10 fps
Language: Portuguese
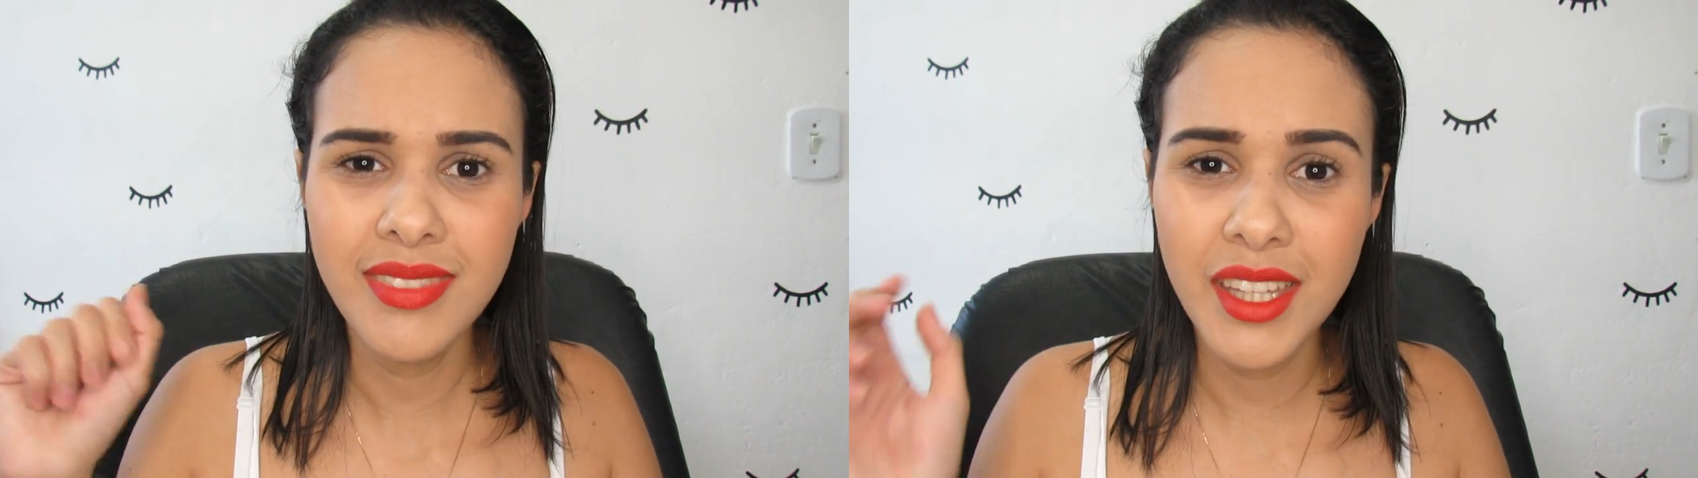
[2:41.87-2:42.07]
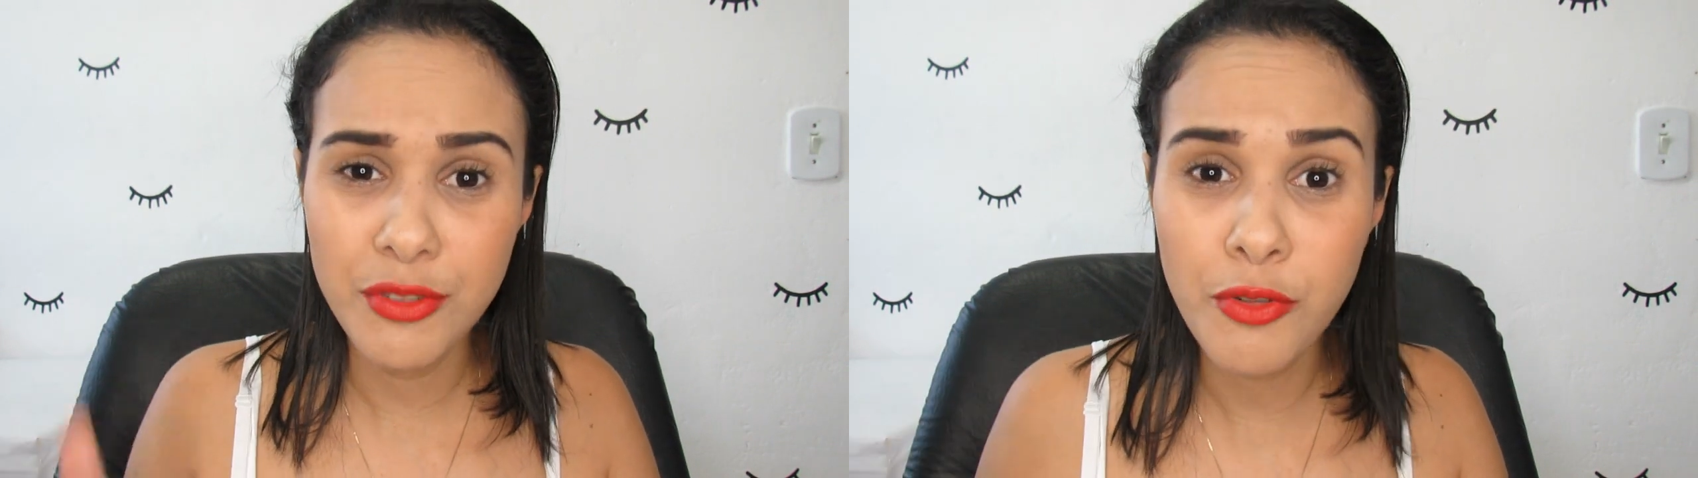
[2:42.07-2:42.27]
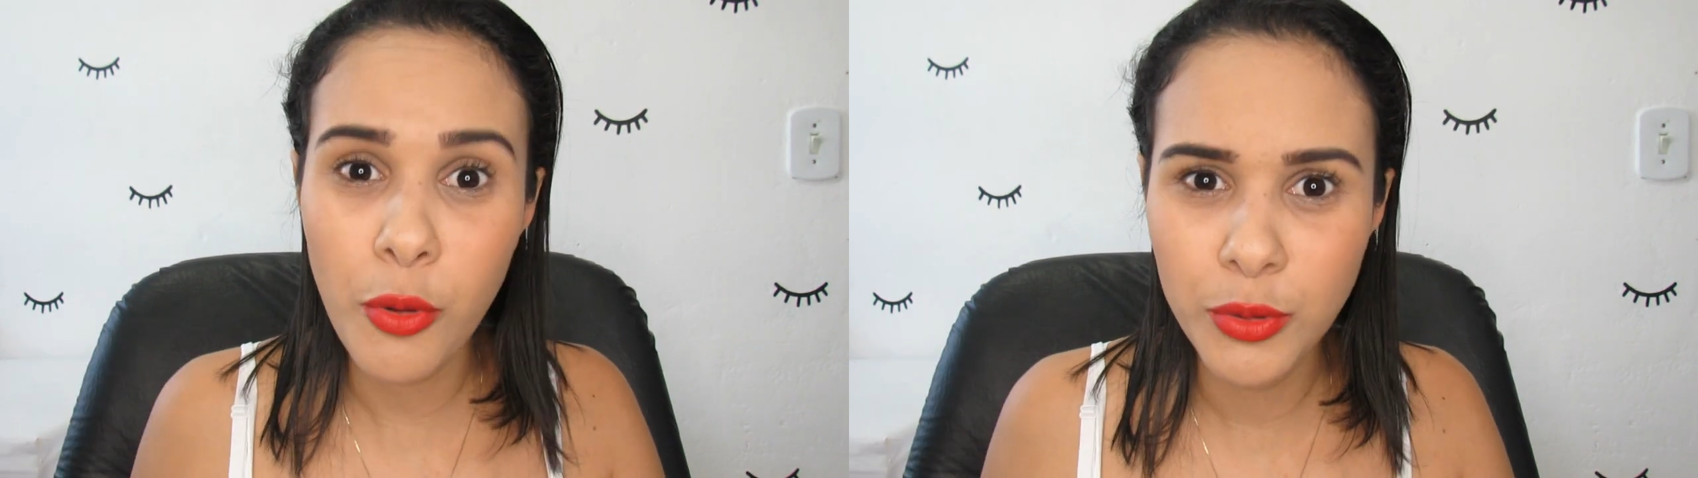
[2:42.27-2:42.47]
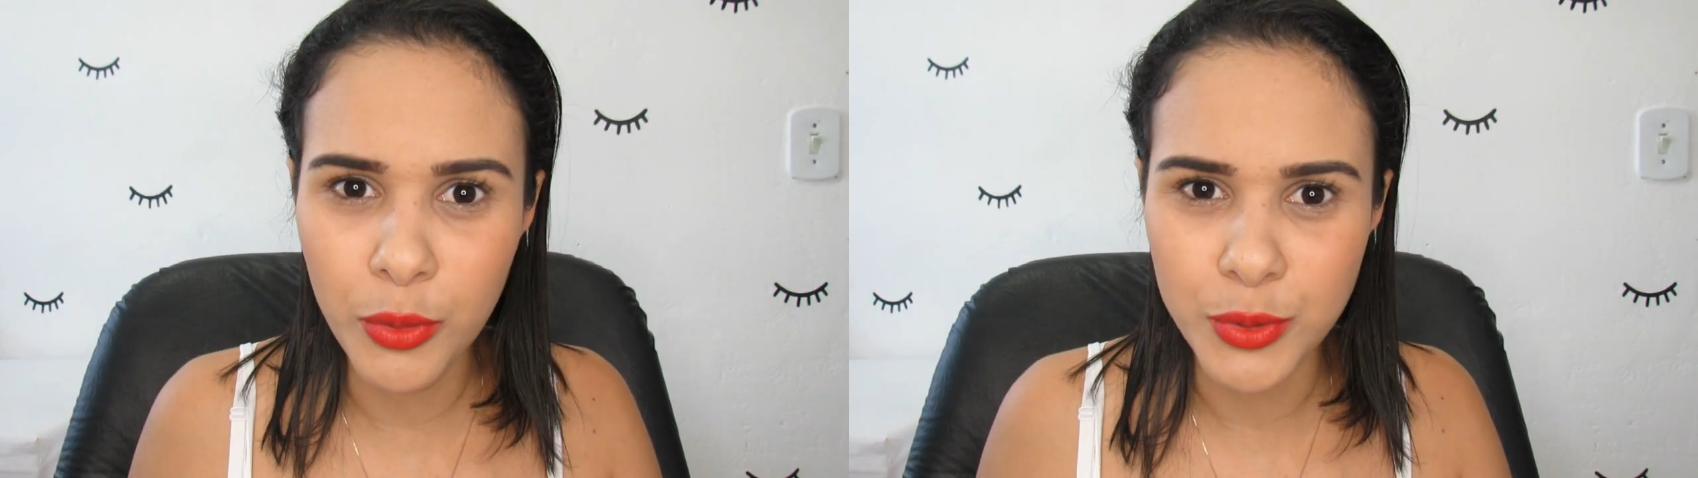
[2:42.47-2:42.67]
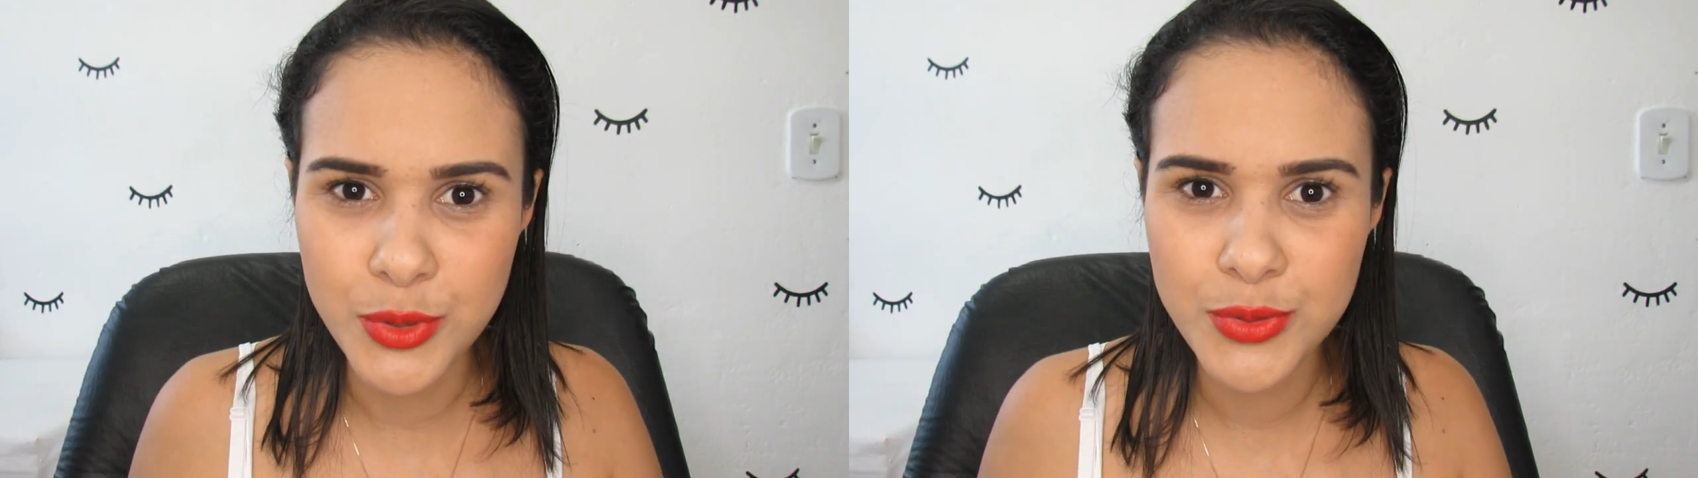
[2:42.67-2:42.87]
e ficou com
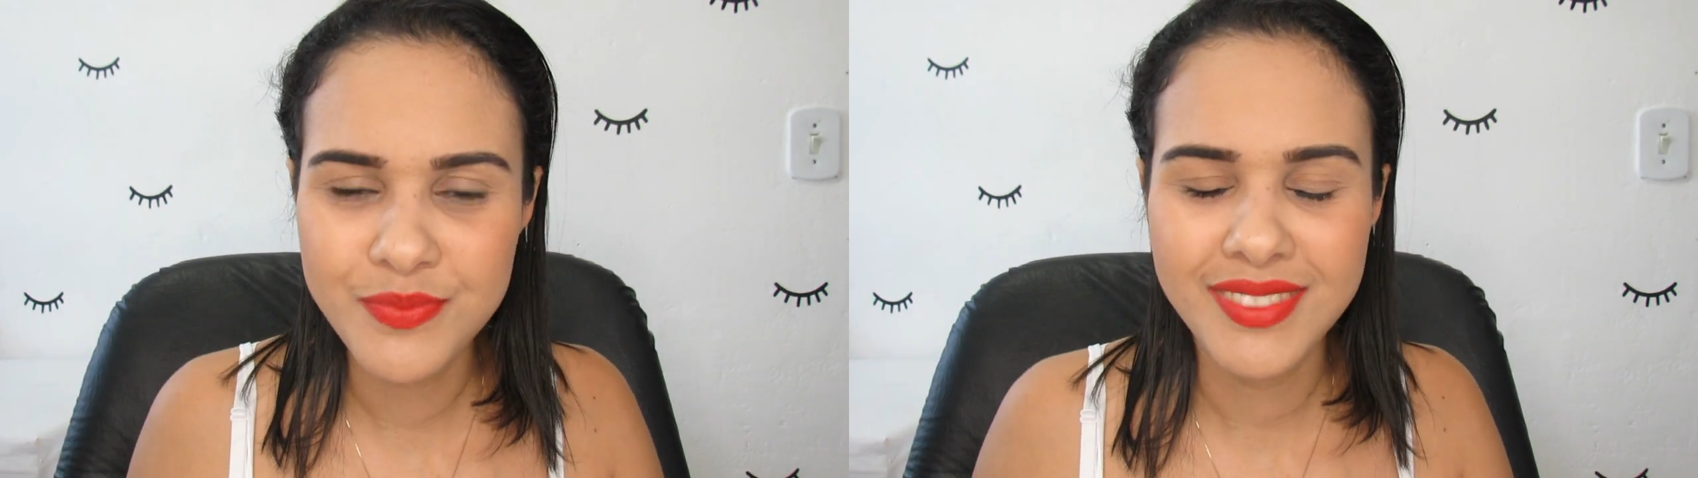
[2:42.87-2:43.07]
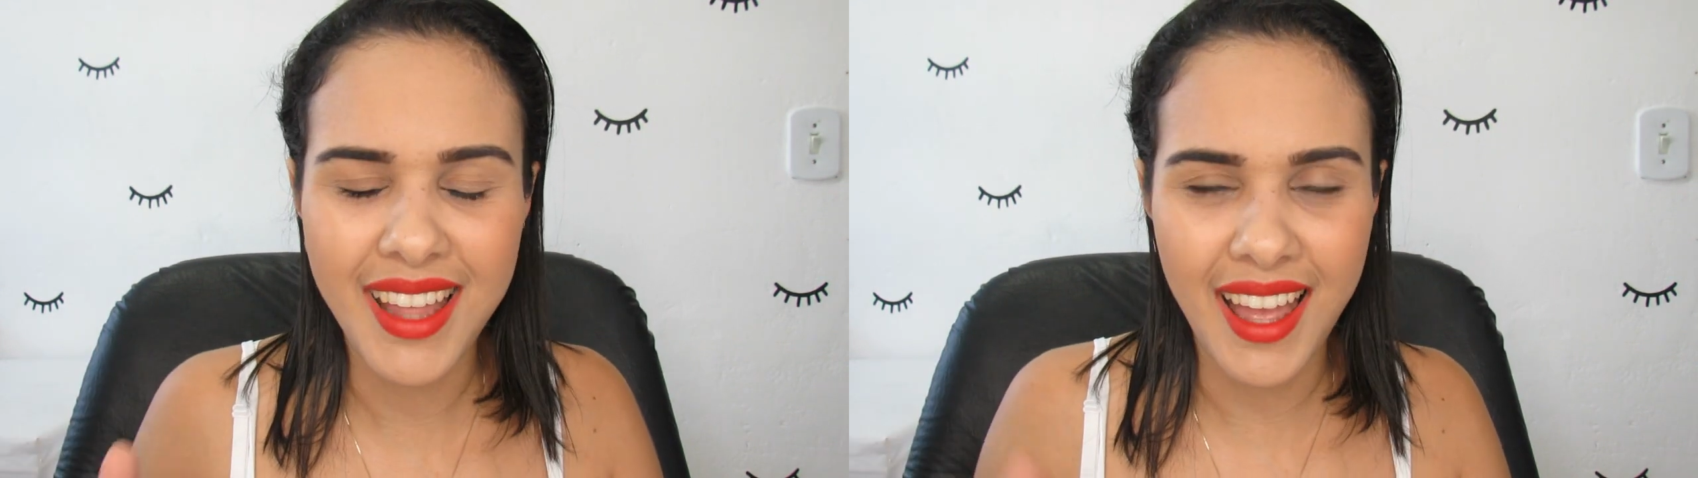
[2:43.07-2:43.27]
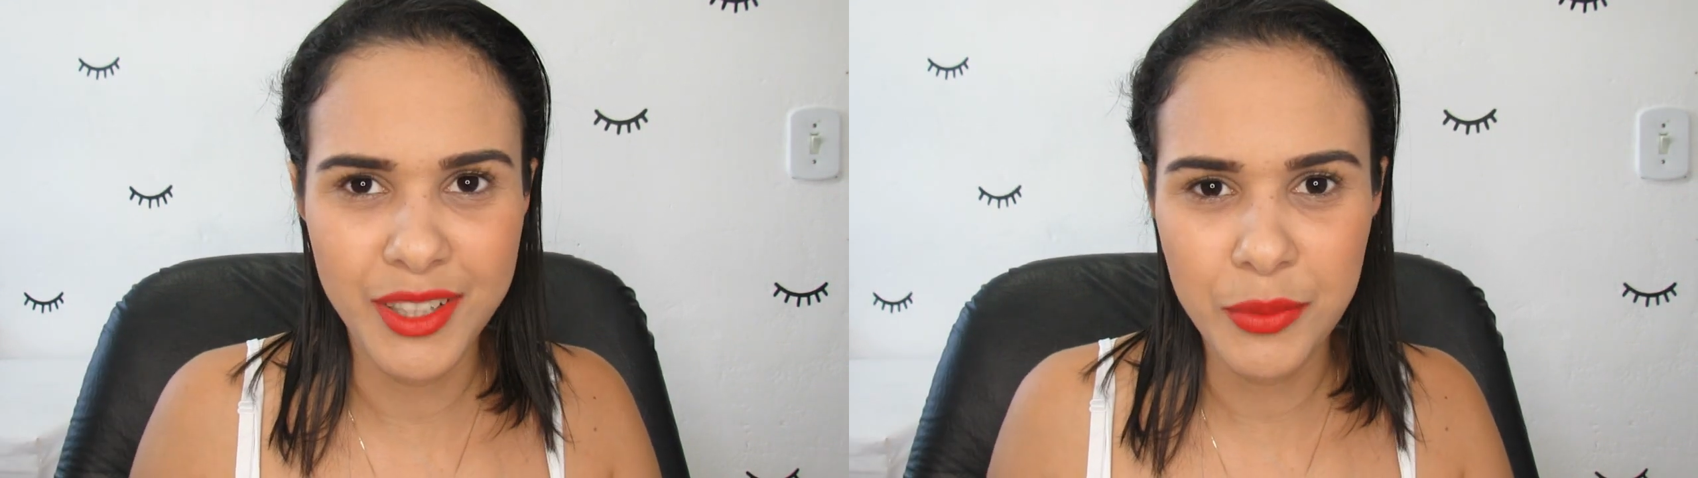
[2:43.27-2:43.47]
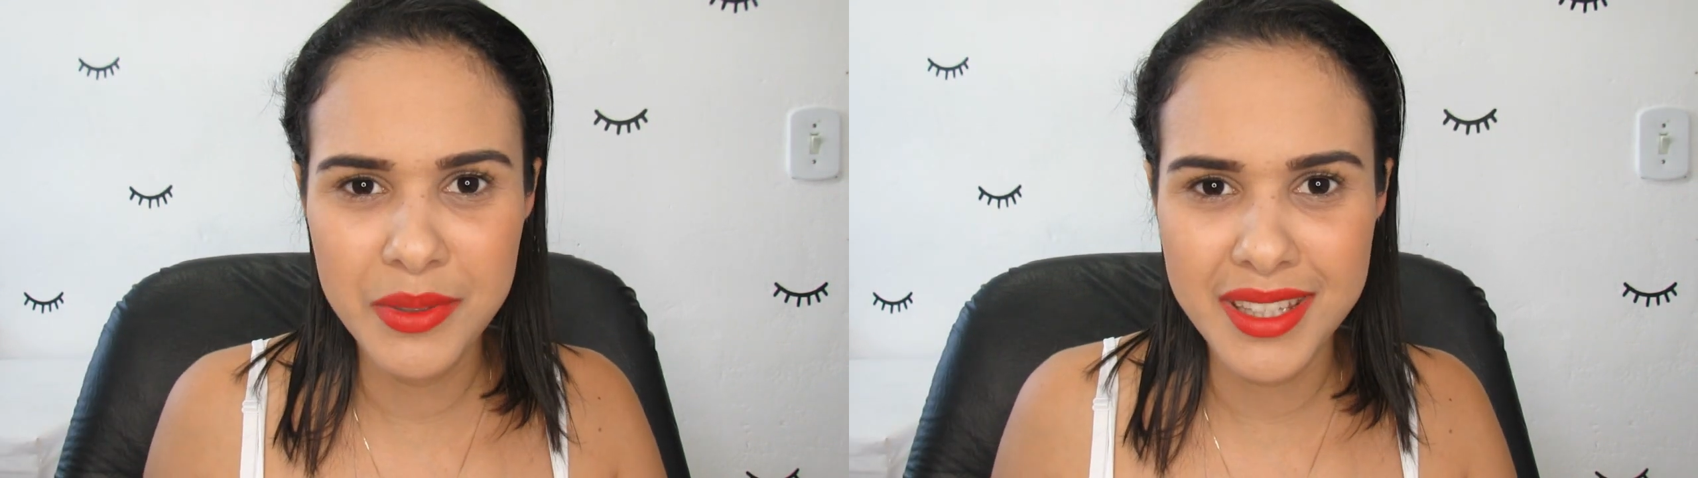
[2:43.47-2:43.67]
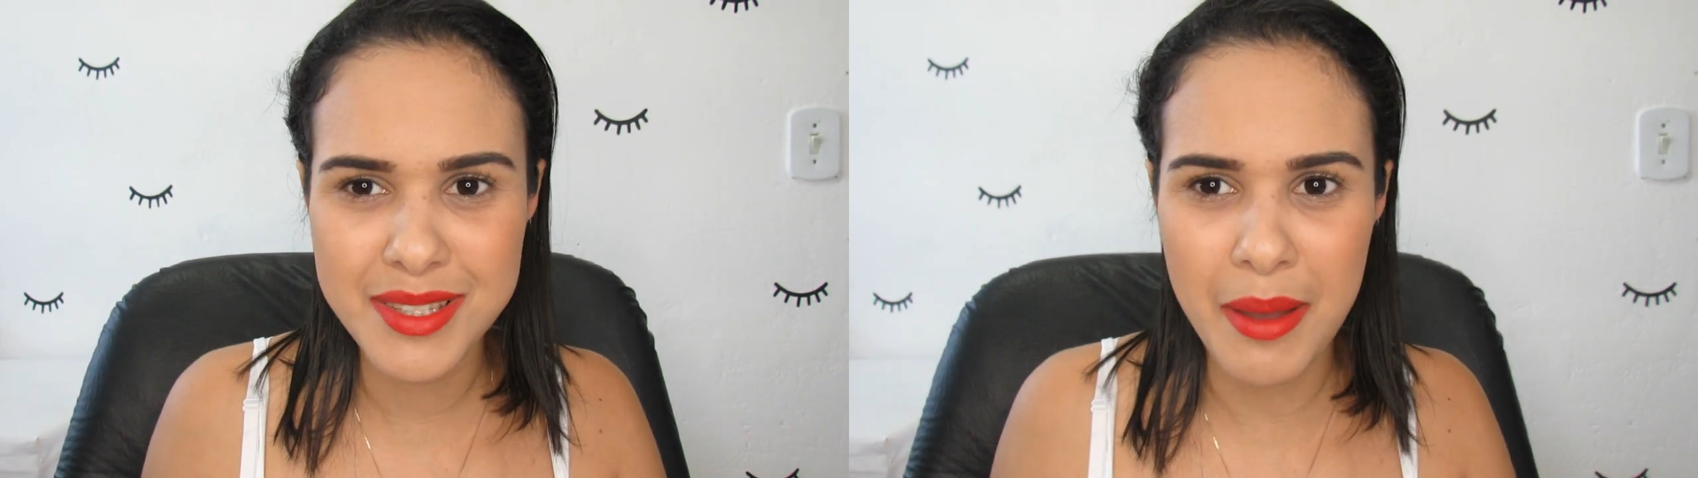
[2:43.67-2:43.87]
nojo. Aí não
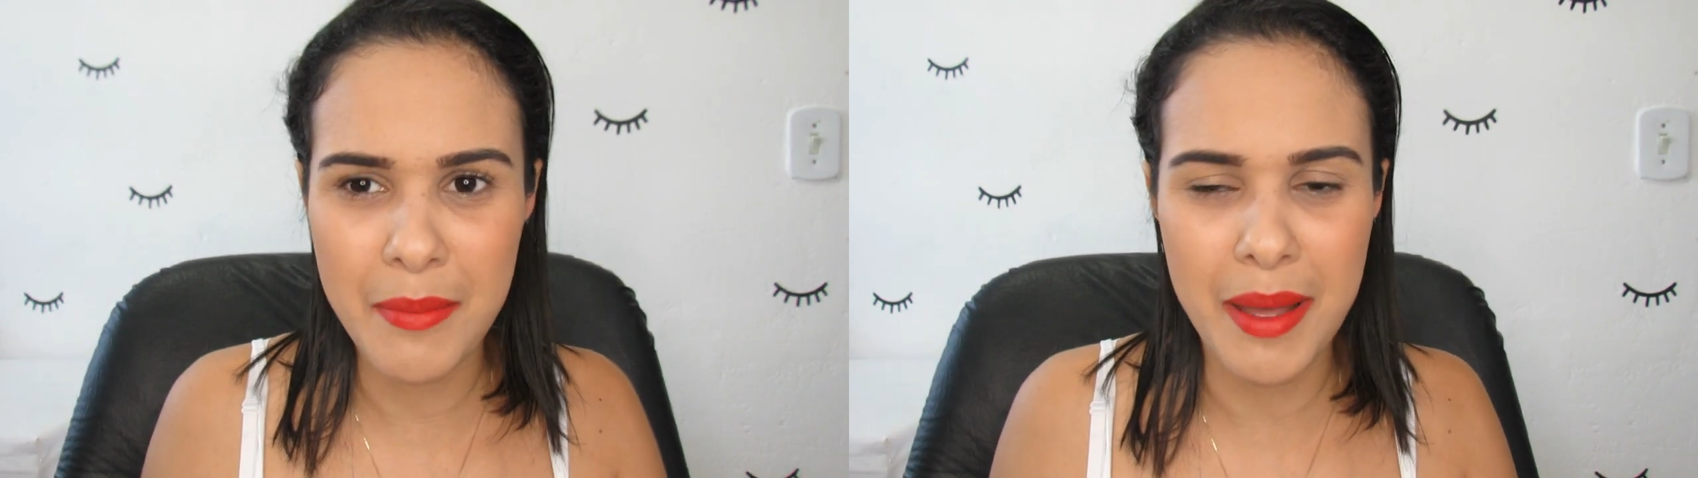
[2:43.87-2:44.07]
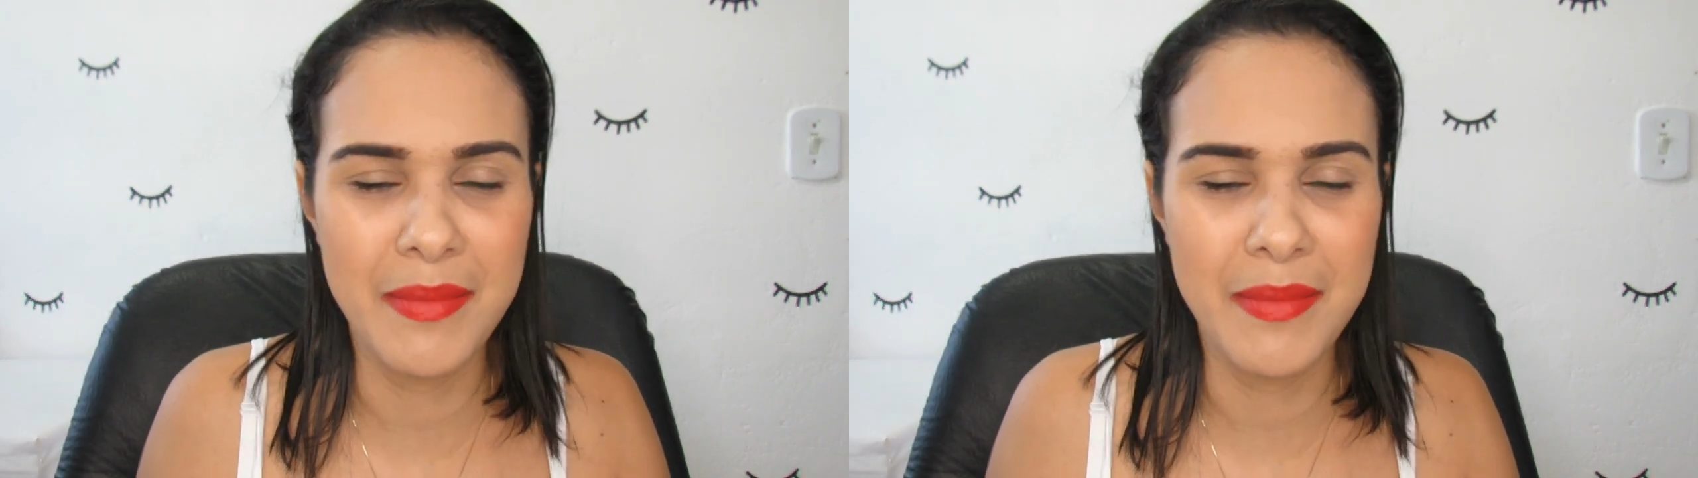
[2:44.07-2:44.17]
quis mamar